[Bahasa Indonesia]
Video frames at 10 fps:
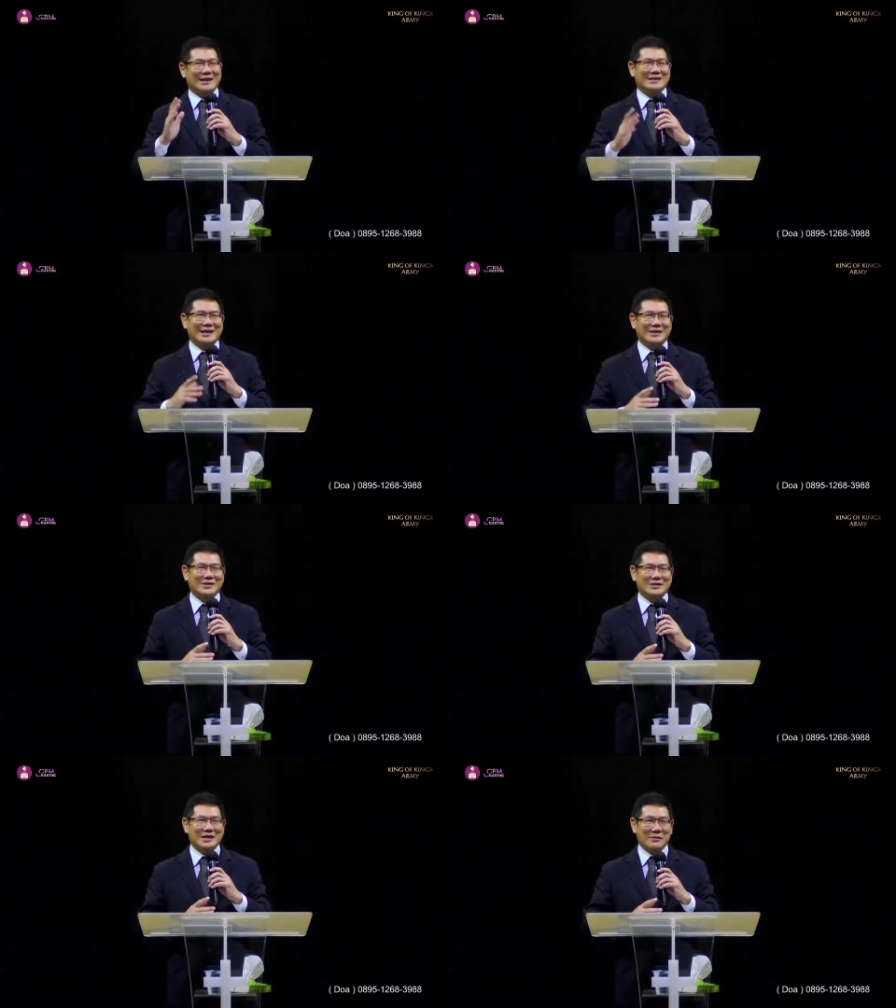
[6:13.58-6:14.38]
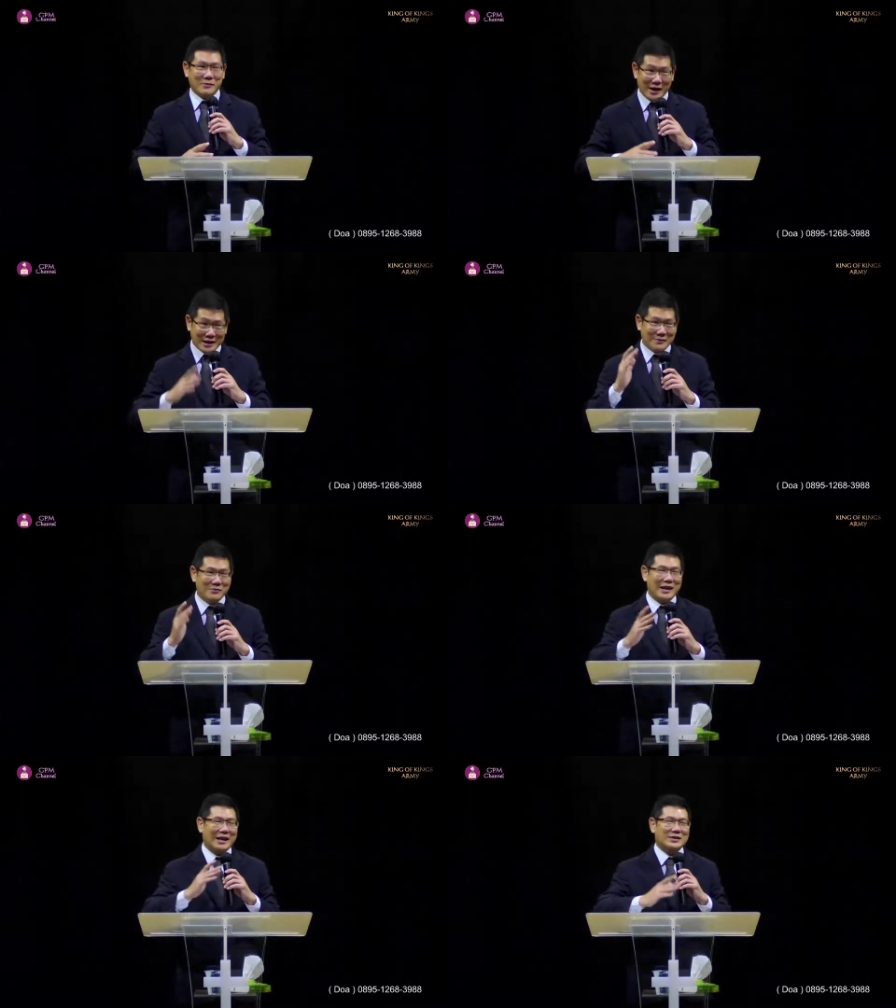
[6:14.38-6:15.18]
raja itu siapa,
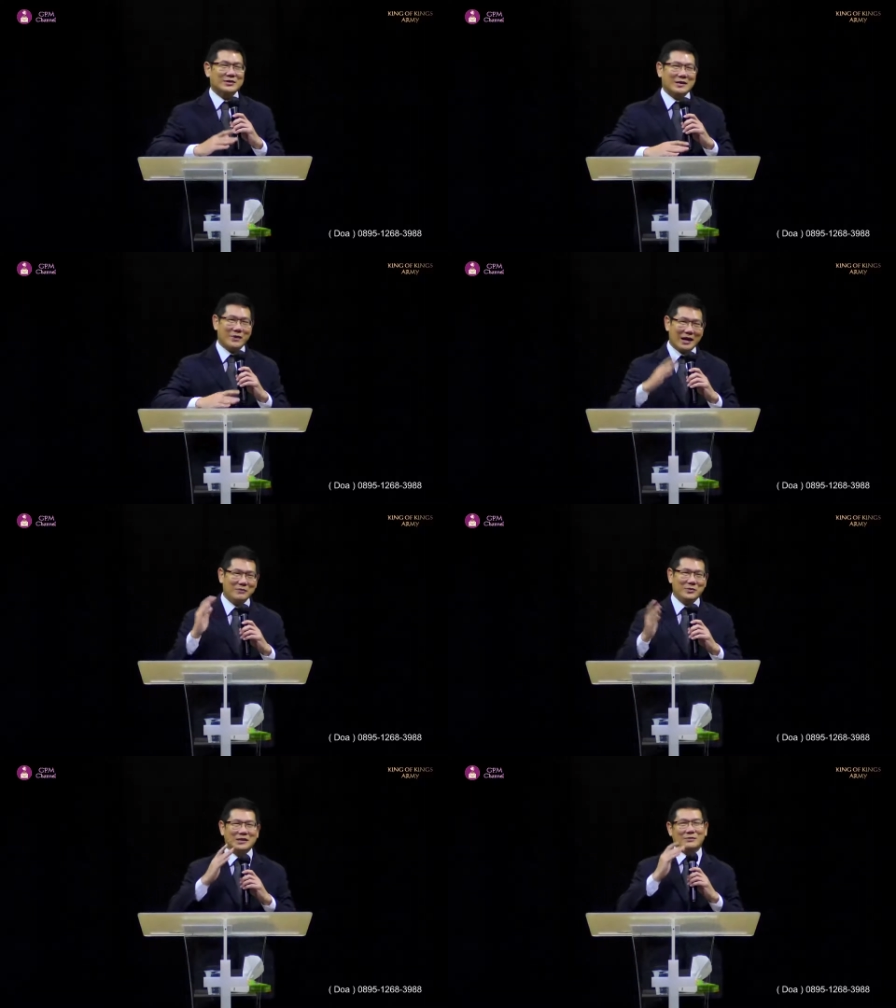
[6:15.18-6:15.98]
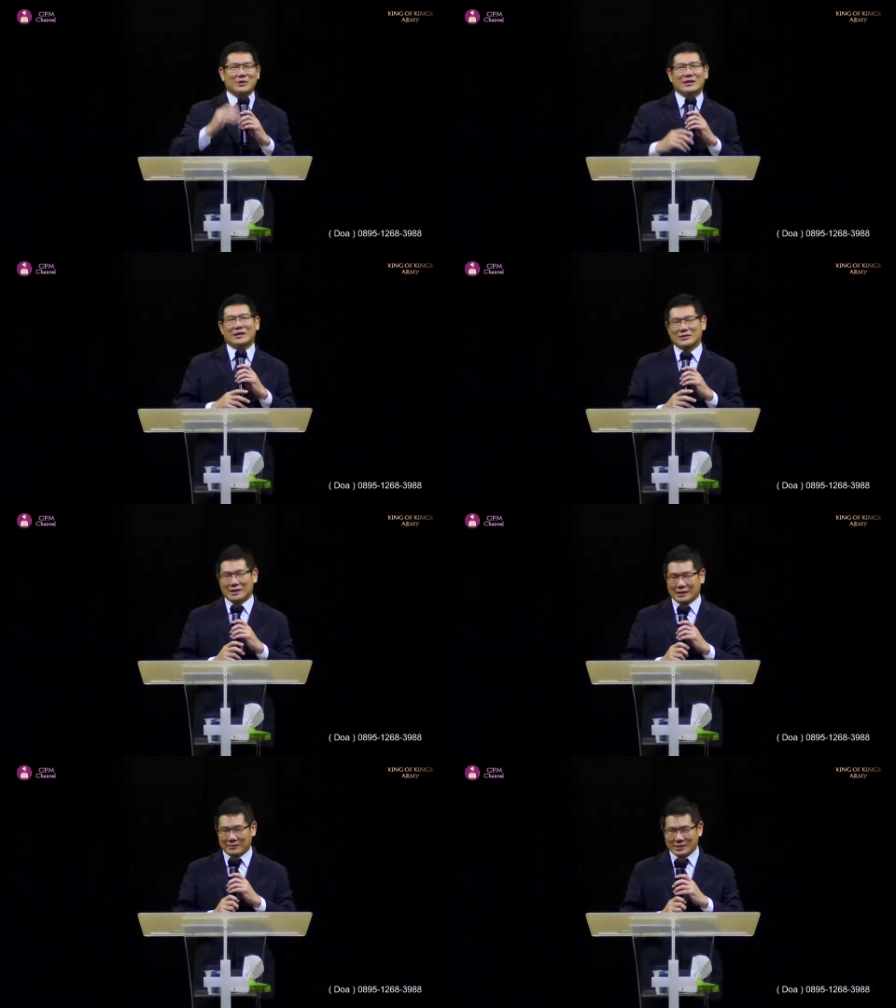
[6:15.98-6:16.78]
gembala itu siapa, putri-putri
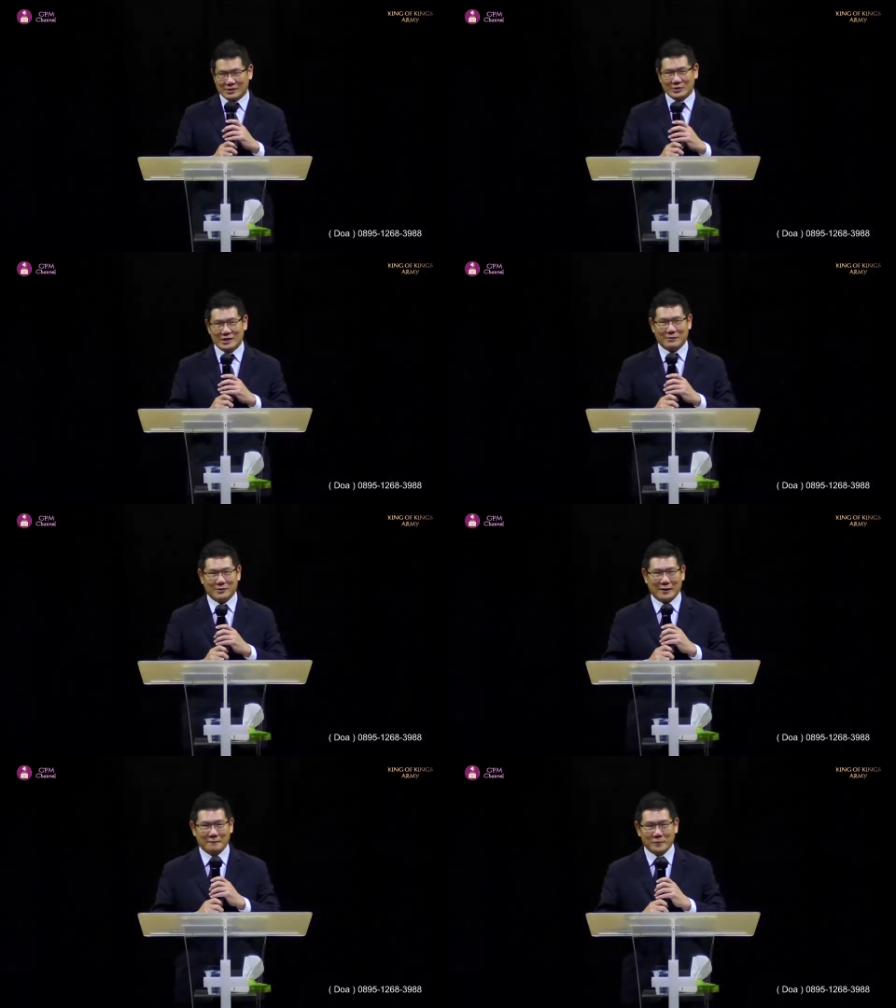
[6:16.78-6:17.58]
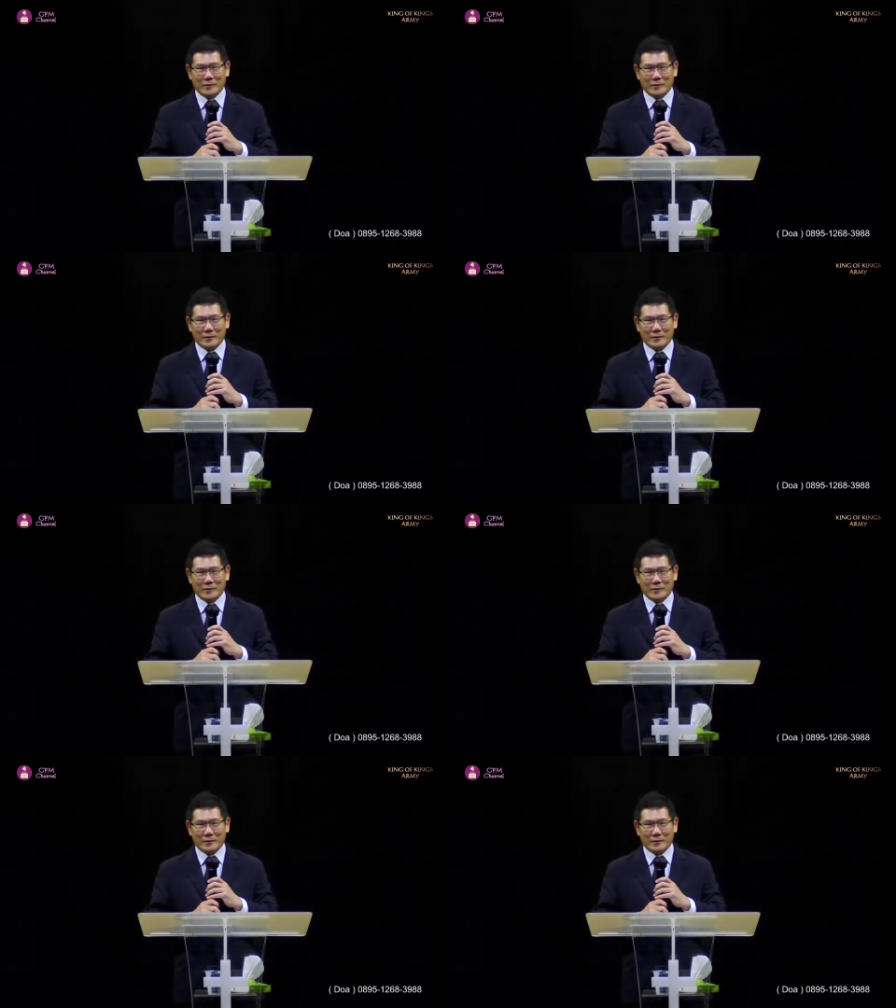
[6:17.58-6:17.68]
Yerusalem itu siapa.